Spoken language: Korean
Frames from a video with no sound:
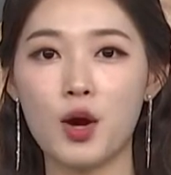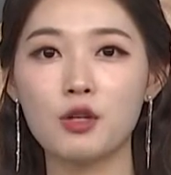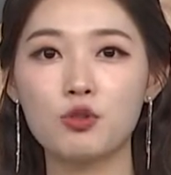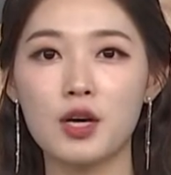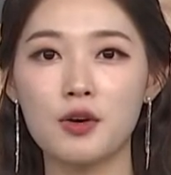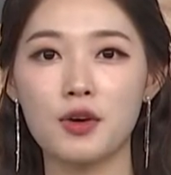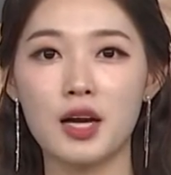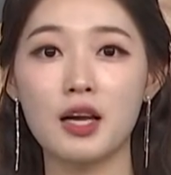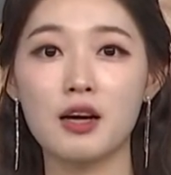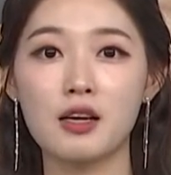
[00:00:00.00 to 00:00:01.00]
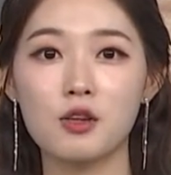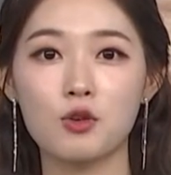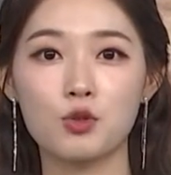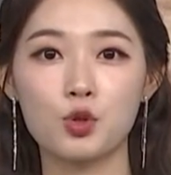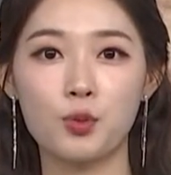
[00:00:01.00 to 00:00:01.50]
한우 가격이 하락할
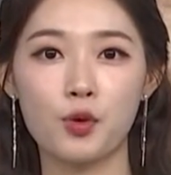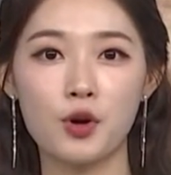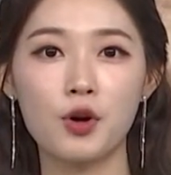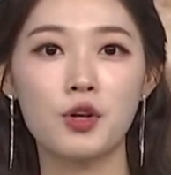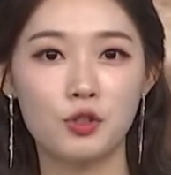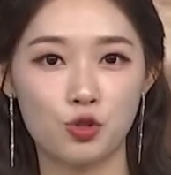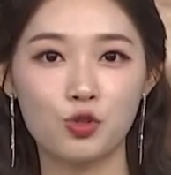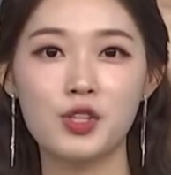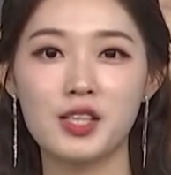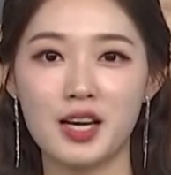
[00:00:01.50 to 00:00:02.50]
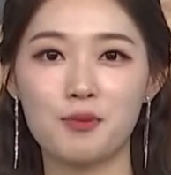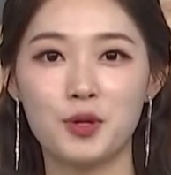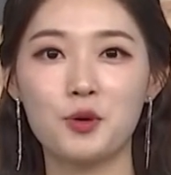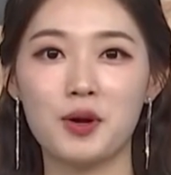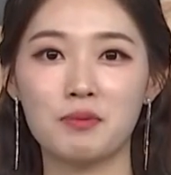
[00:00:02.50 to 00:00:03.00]
것으로 보여 주의가
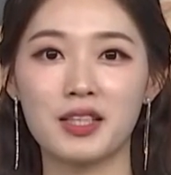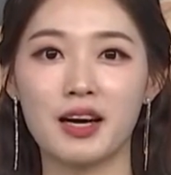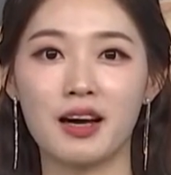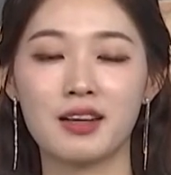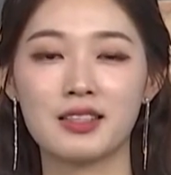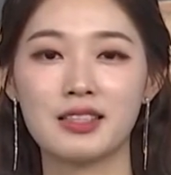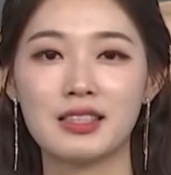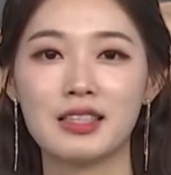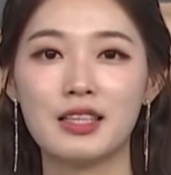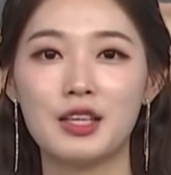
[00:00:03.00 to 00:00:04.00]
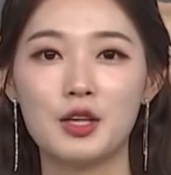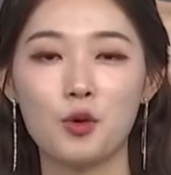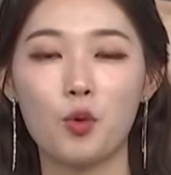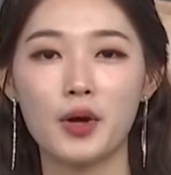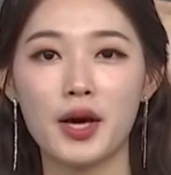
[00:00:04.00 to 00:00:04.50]
필요합니다.
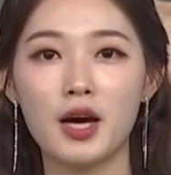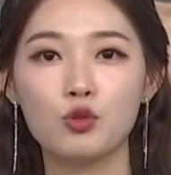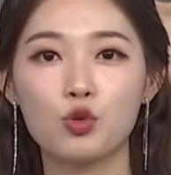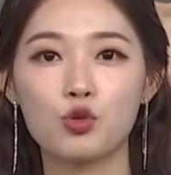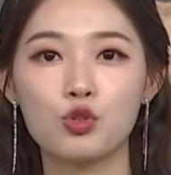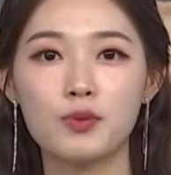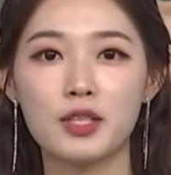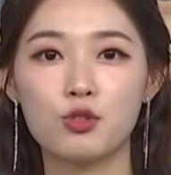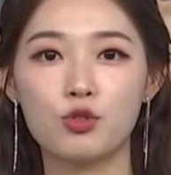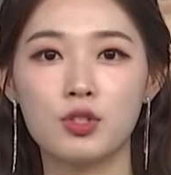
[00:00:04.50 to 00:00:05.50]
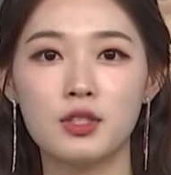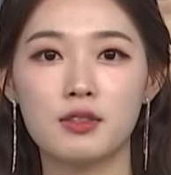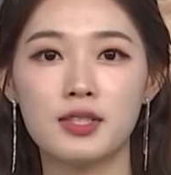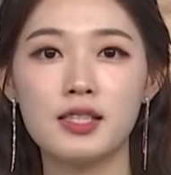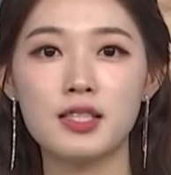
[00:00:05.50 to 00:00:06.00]
올해 한우 도축 마릿수는
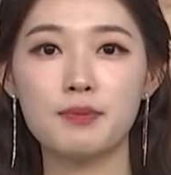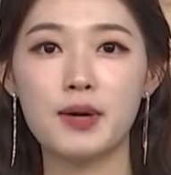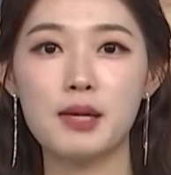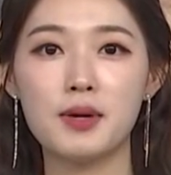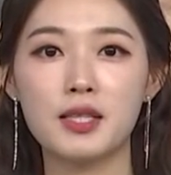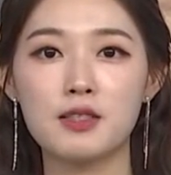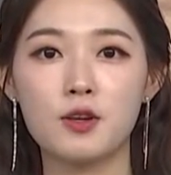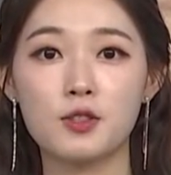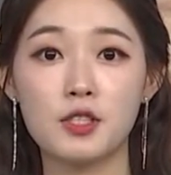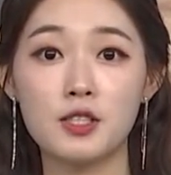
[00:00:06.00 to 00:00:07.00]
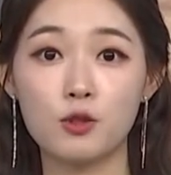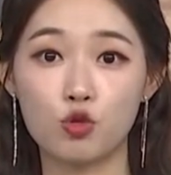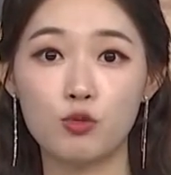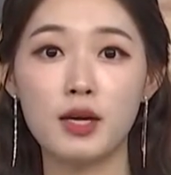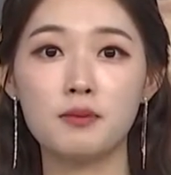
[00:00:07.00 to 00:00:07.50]
78만에서
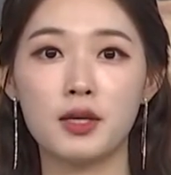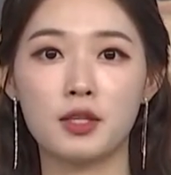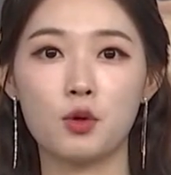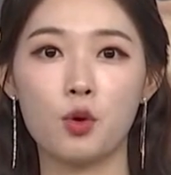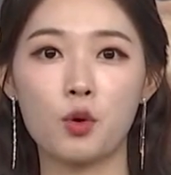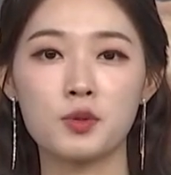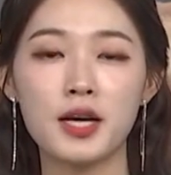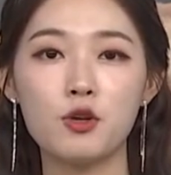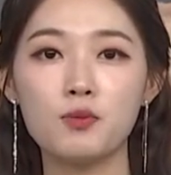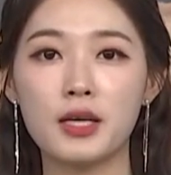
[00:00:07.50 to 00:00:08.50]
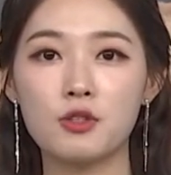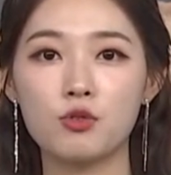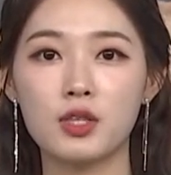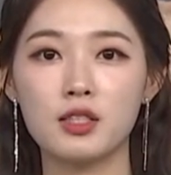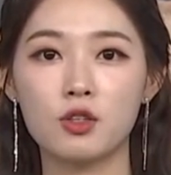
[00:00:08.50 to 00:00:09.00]
79만 마리로 사육
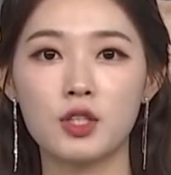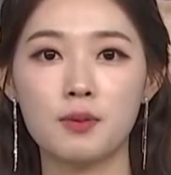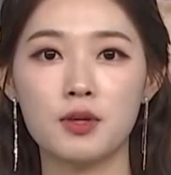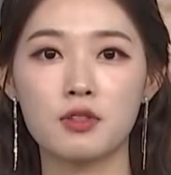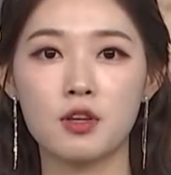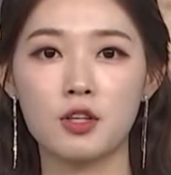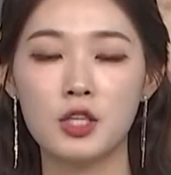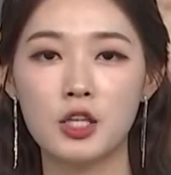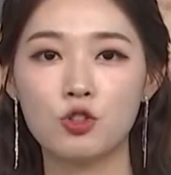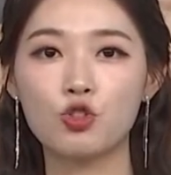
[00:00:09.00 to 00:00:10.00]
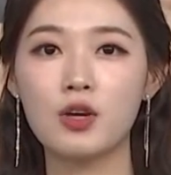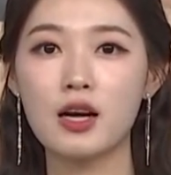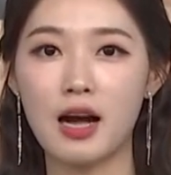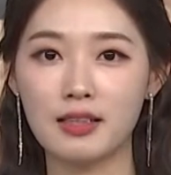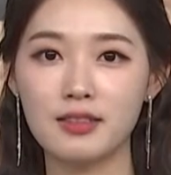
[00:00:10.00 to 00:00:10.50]
마릿수가 늘어나면서
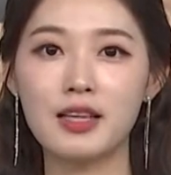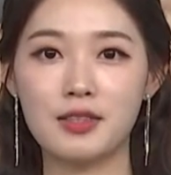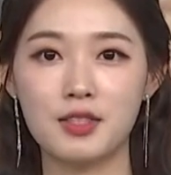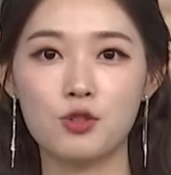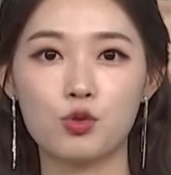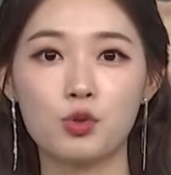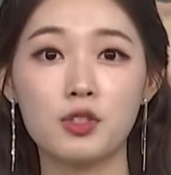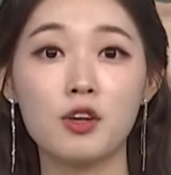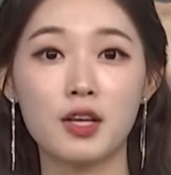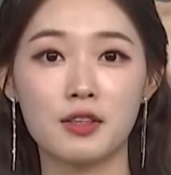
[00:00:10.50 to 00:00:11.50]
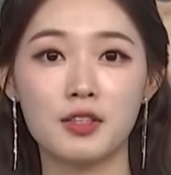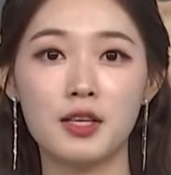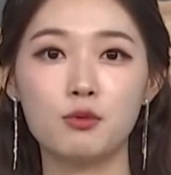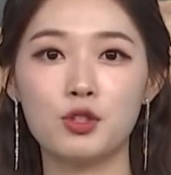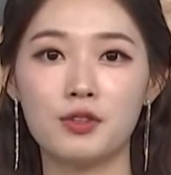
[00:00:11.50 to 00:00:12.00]
출하 가능 개체 수도 늘어났기
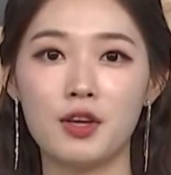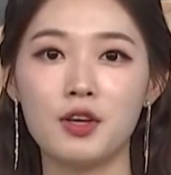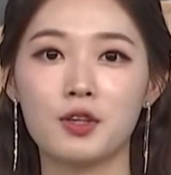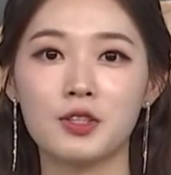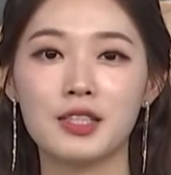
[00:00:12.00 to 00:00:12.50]
때문인데요.